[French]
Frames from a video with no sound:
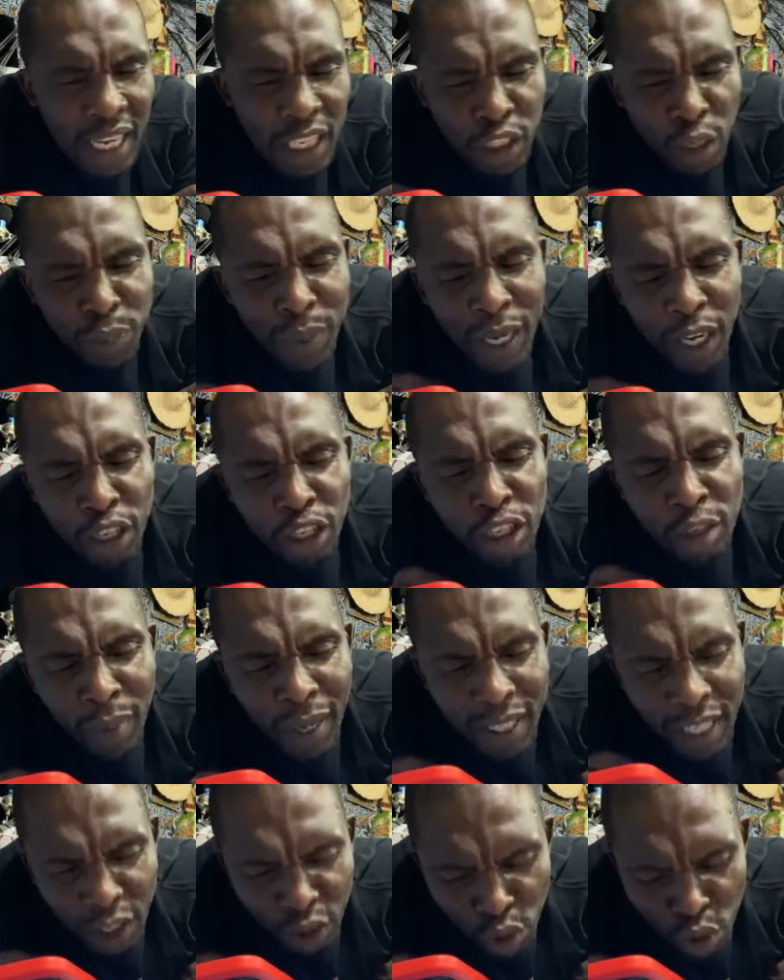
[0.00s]
C'est pour ça que tu
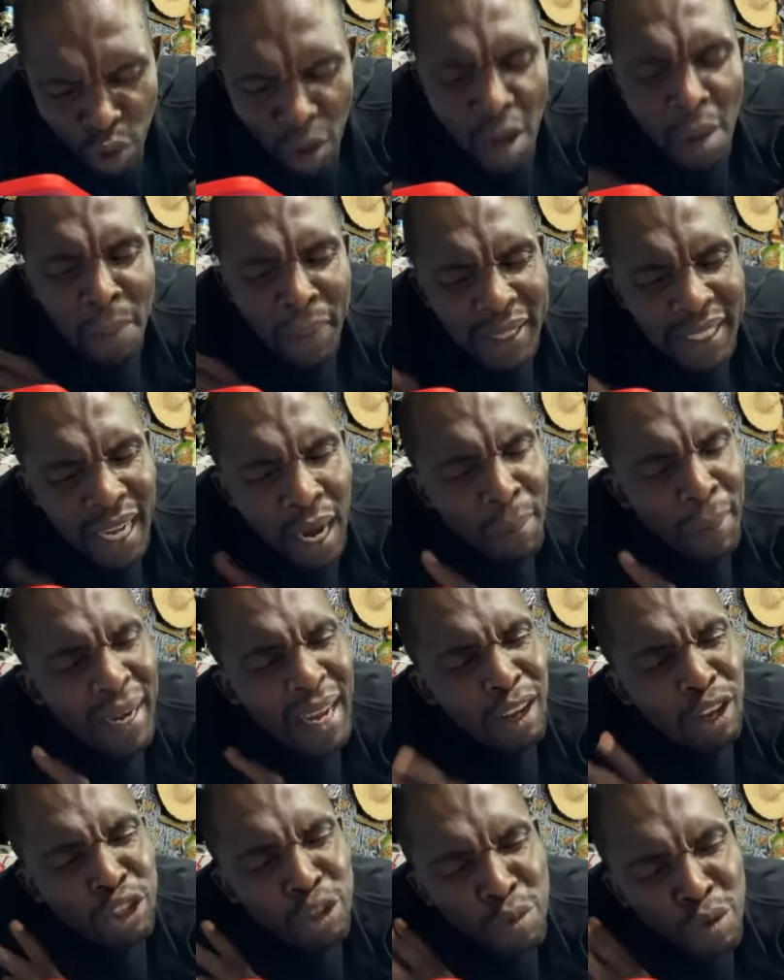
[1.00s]
demandais que. Parce que la
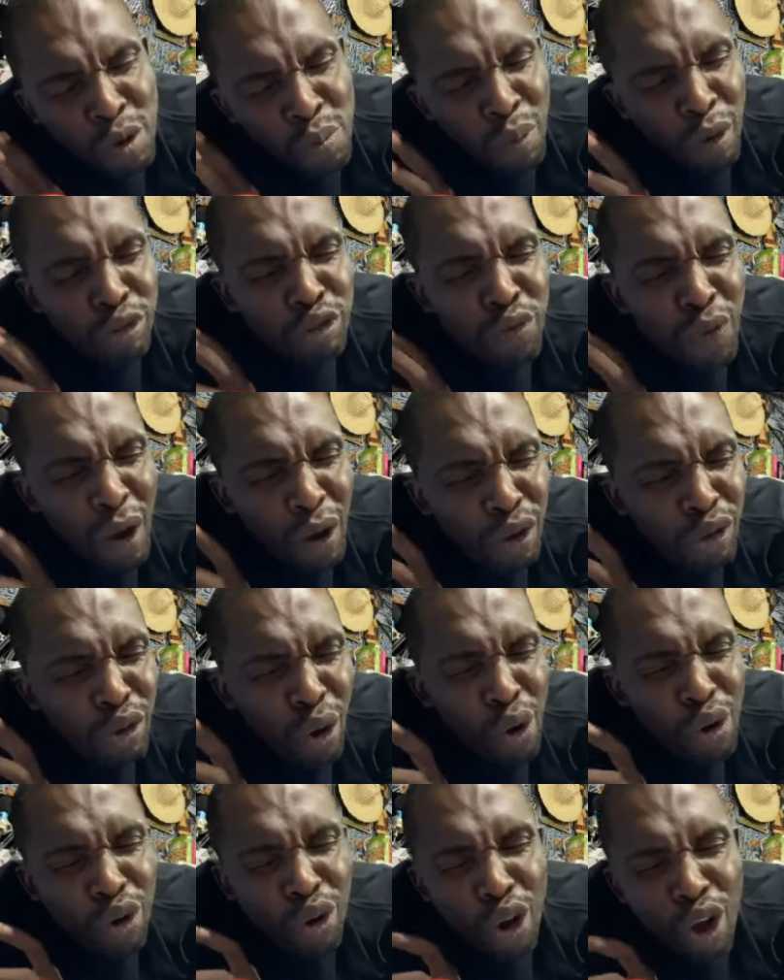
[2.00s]
manière que tu me réponds, je vois que
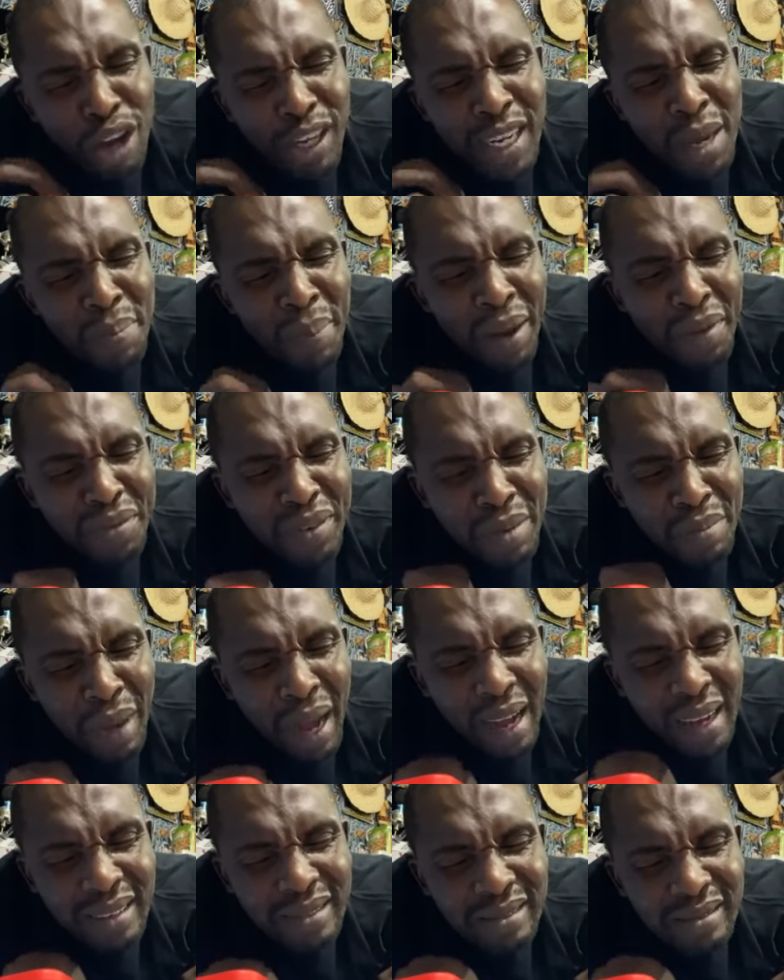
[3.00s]
ton cœur n'est pas vraiment.